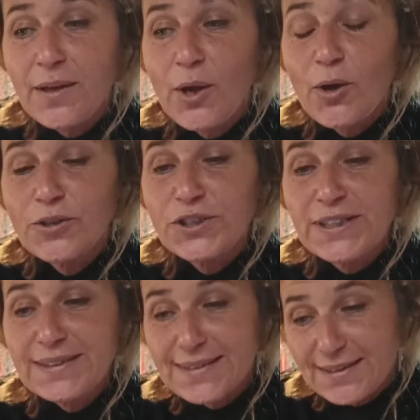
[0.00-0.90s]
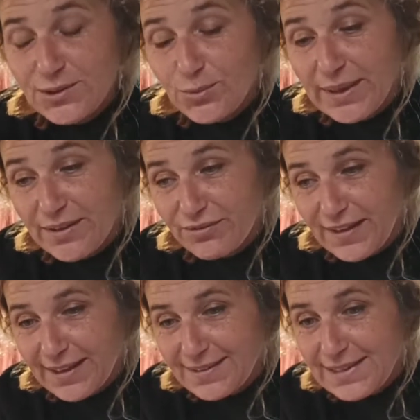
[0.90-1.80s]
en gestation et
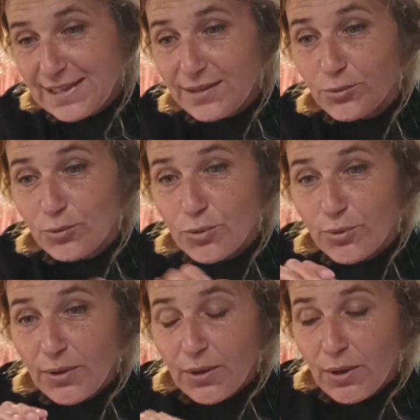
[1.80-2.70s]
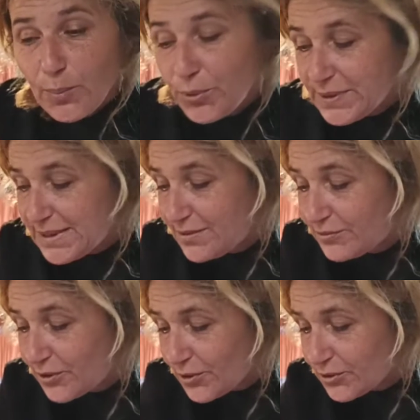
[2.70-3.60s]
fertile, dont le petit
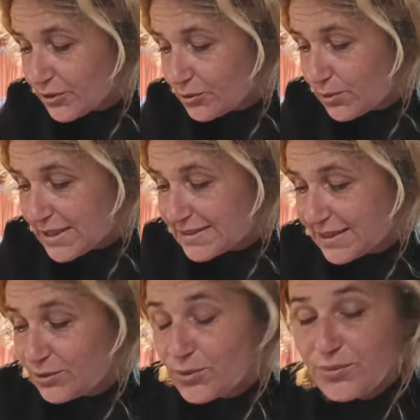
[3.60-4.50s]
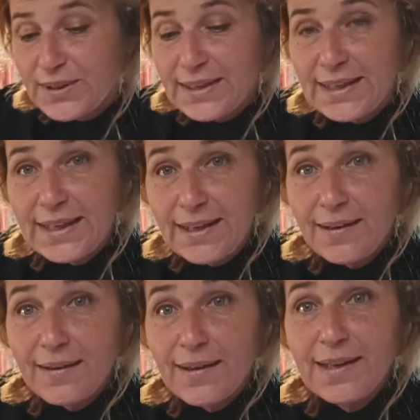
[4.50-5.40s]
ventre nous laissait deviner
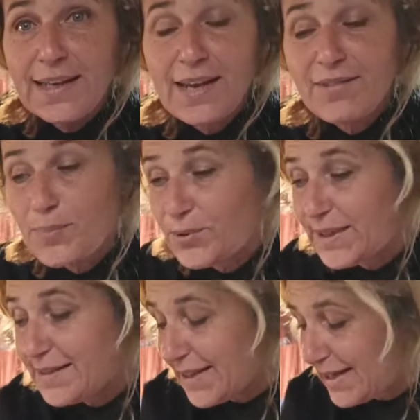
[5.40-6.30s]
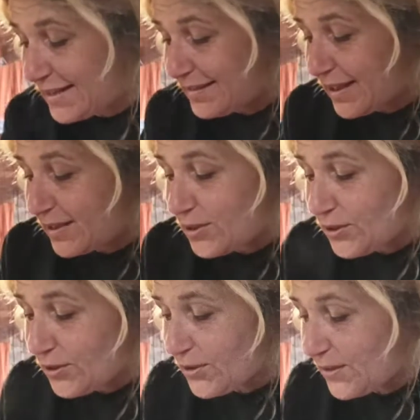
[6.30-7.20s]
qu'il y avait peut-être à
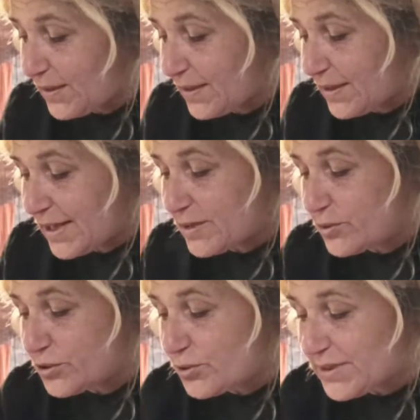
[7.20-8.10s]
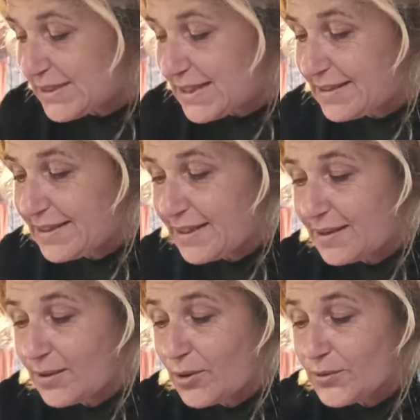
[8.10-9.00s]
l'intérieur euh, quelque chose qui
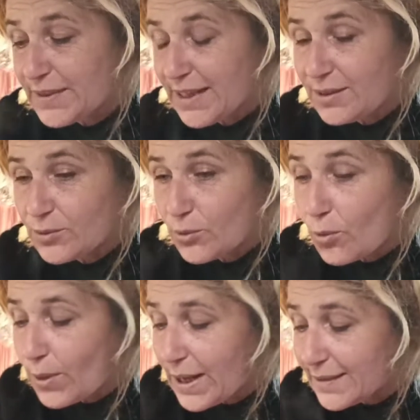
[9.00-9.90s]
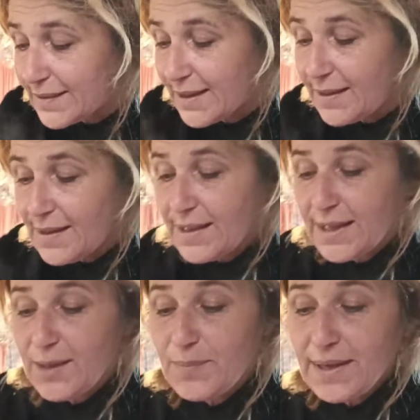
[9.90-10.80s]
était en train de croître.
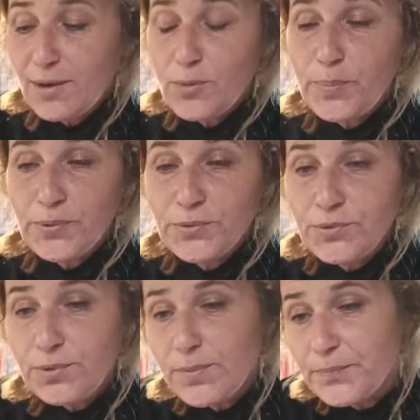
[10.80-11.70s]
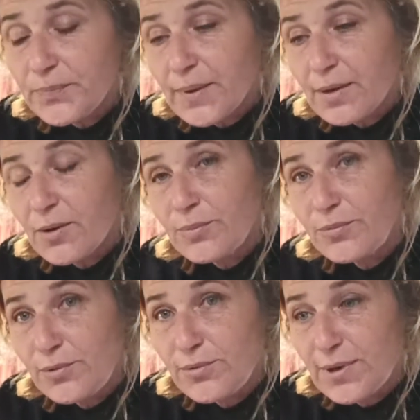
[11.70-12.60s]
Eh bien, le pendu, comme
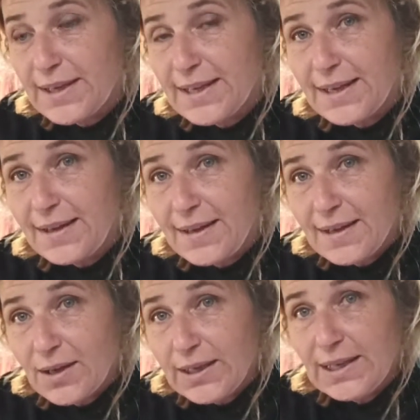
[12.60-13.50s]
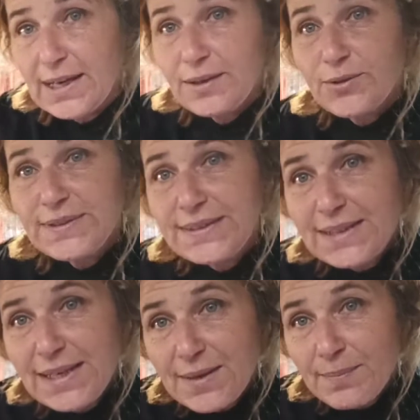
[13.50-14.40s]
vous le voyez, il est
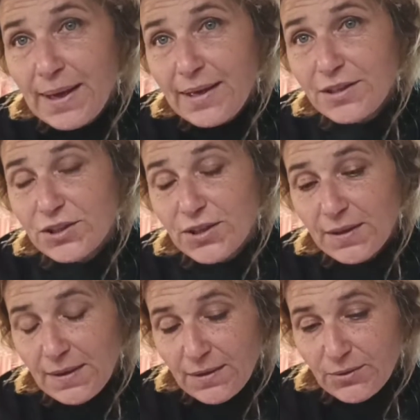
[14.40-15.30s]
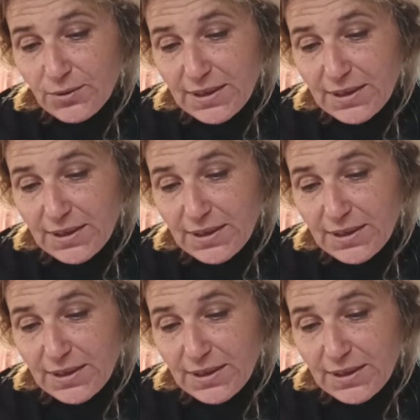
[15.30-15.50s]
aussi l'image de,